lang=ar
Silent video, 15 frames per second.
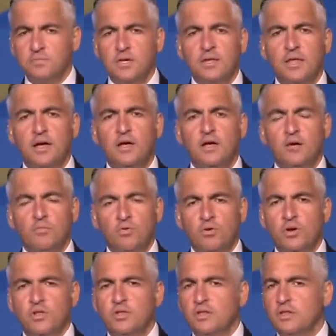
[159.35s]
هنا
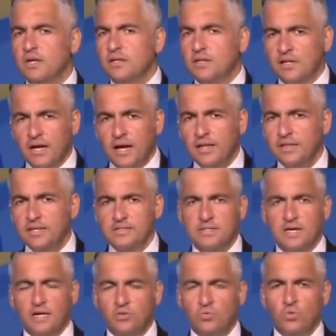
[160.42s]
ممكن ان انت تتحدث
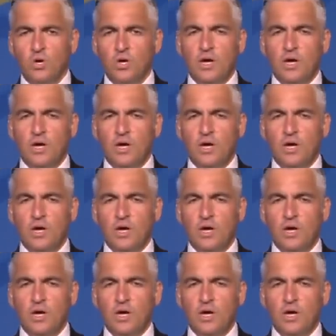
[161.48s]
عنه